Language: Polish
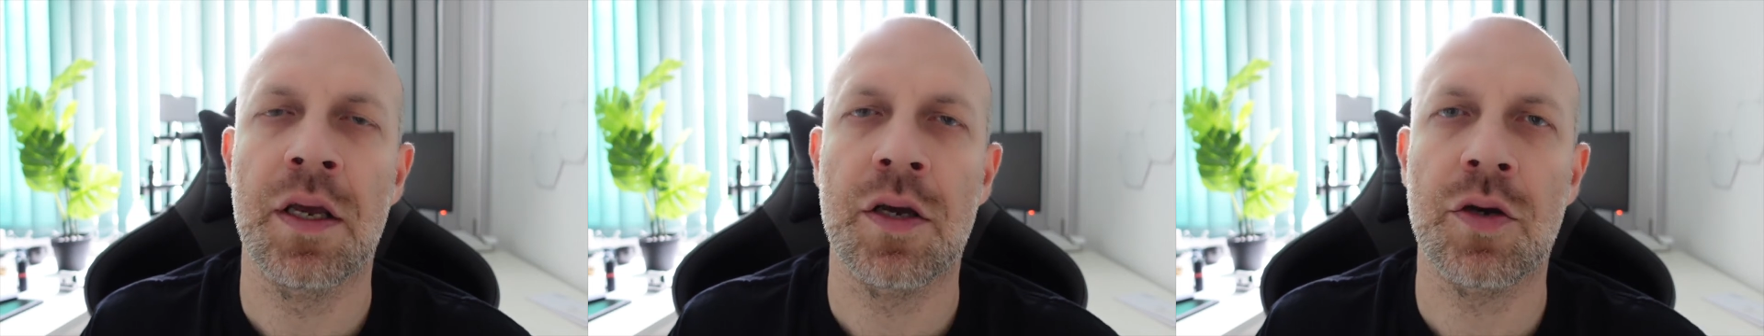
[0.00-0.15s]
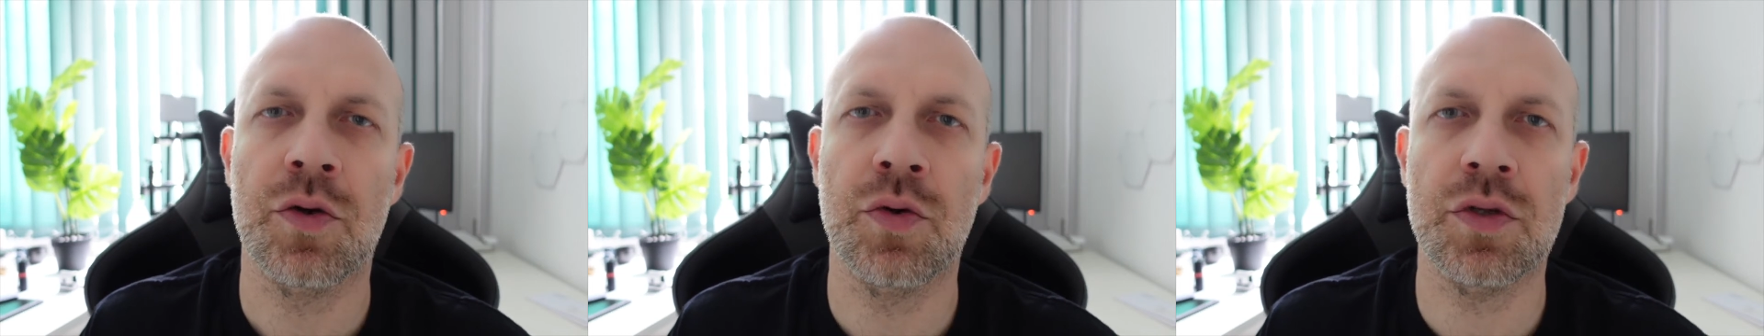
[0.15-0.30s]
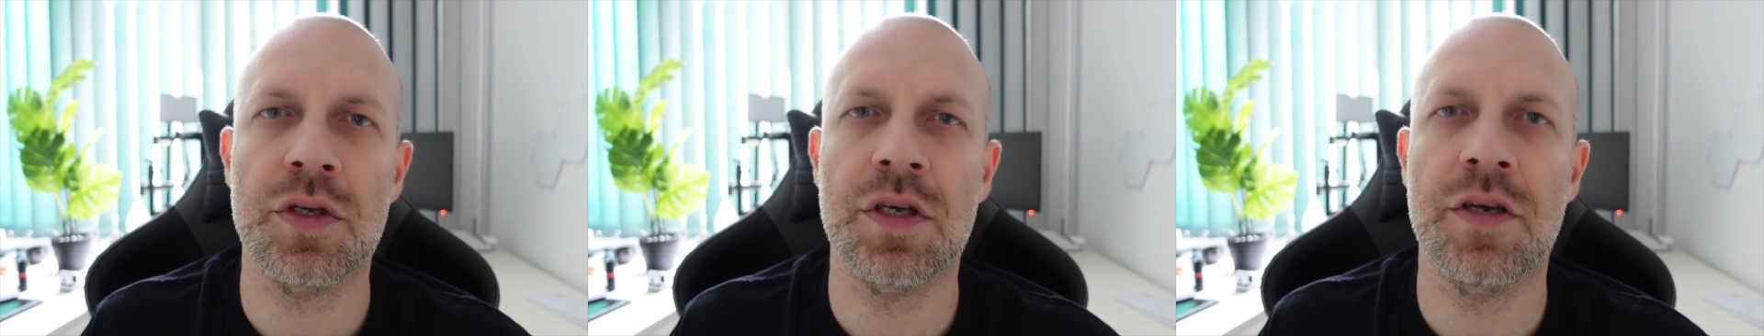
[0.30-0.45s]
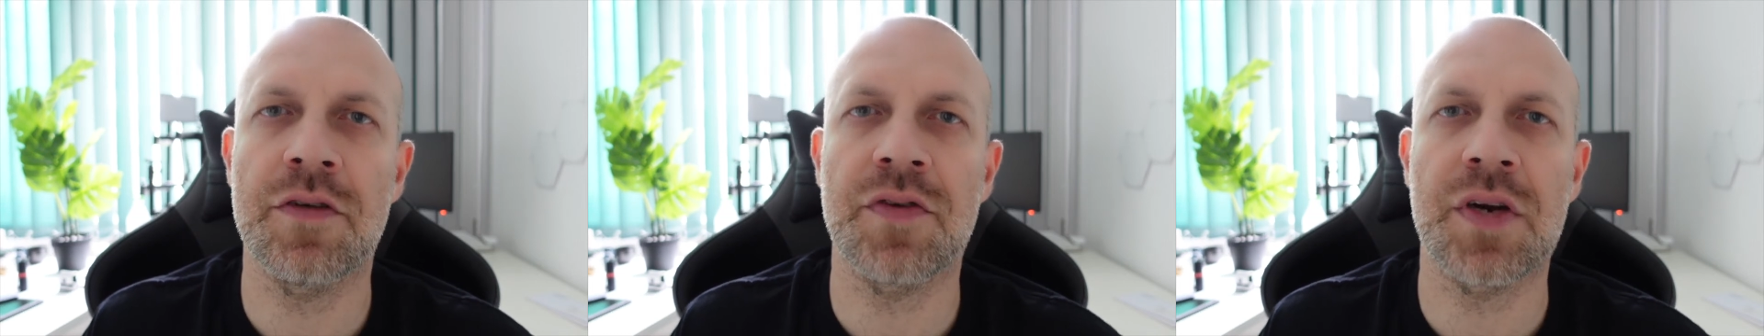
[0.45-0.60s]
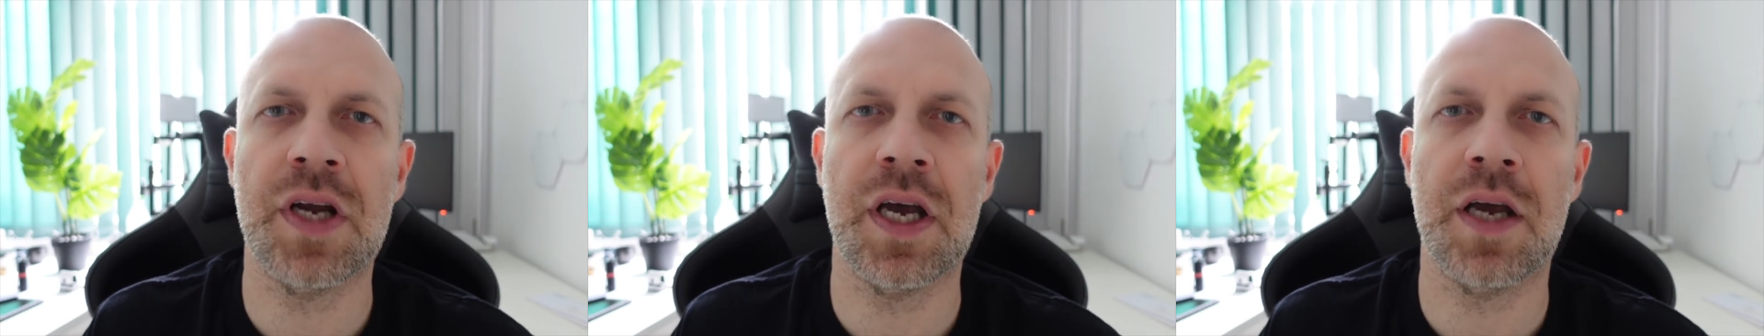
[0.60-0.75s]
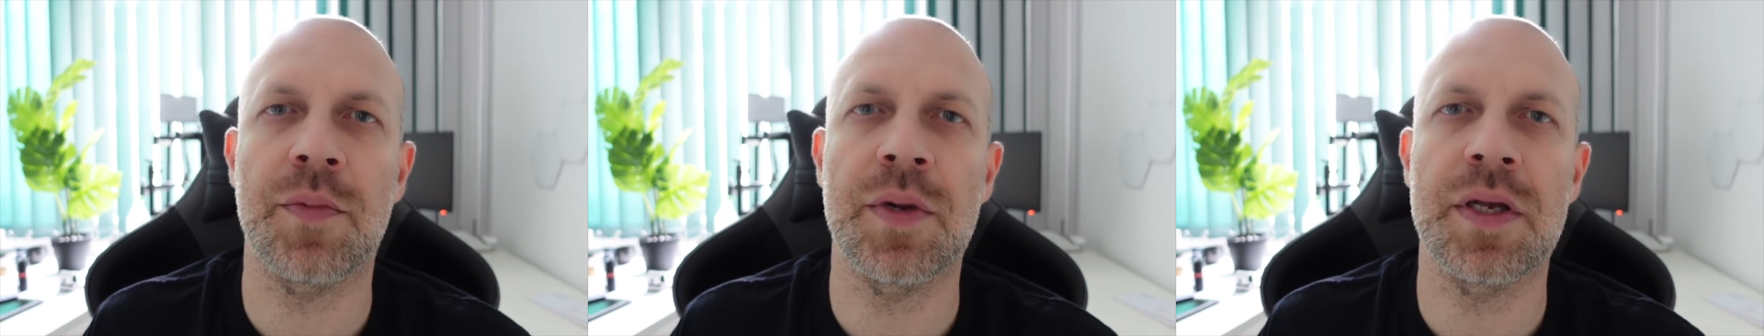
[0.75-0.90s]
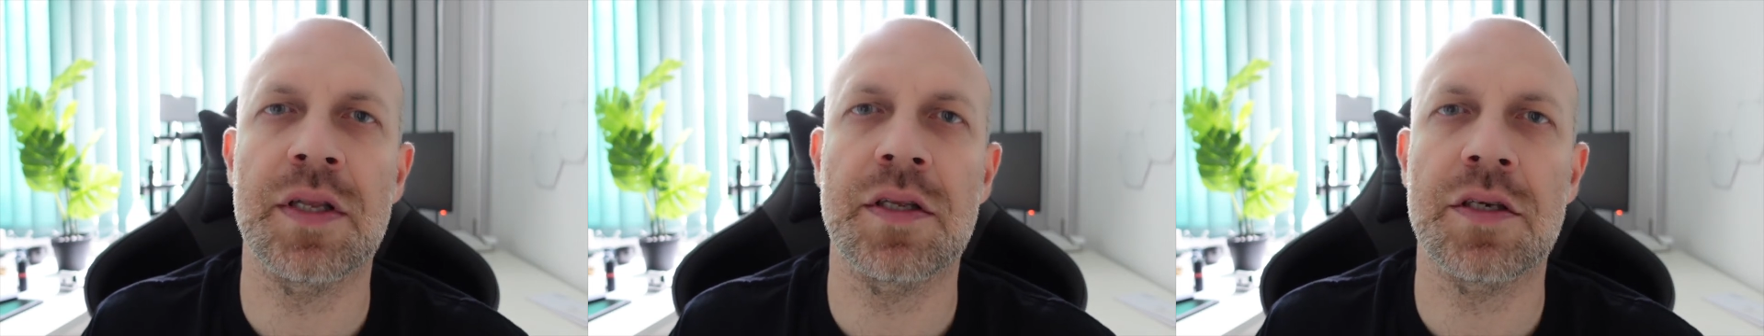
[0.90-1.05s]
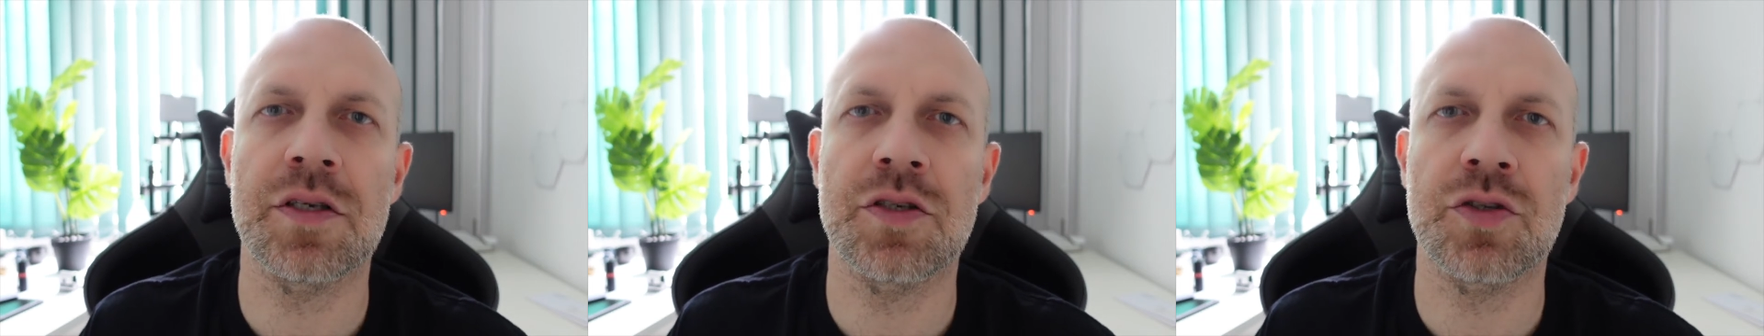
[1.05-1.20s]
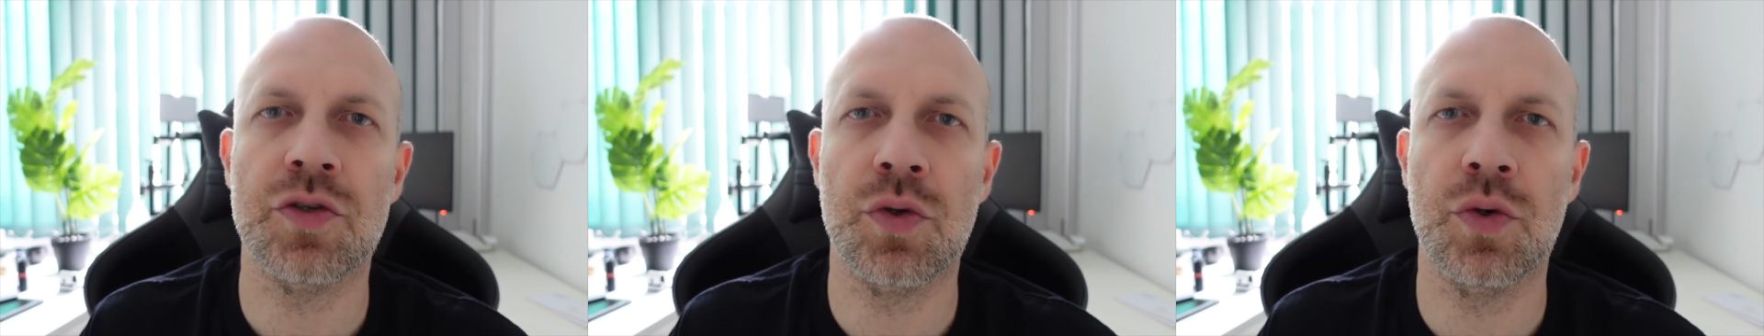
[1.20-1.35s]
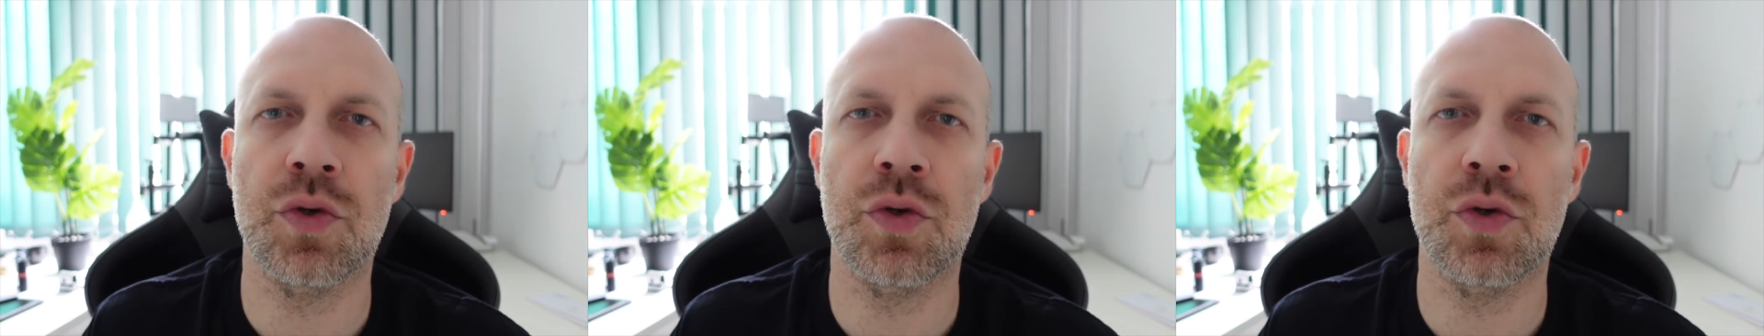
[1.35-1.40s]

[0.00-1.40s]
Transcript: krótki fragment z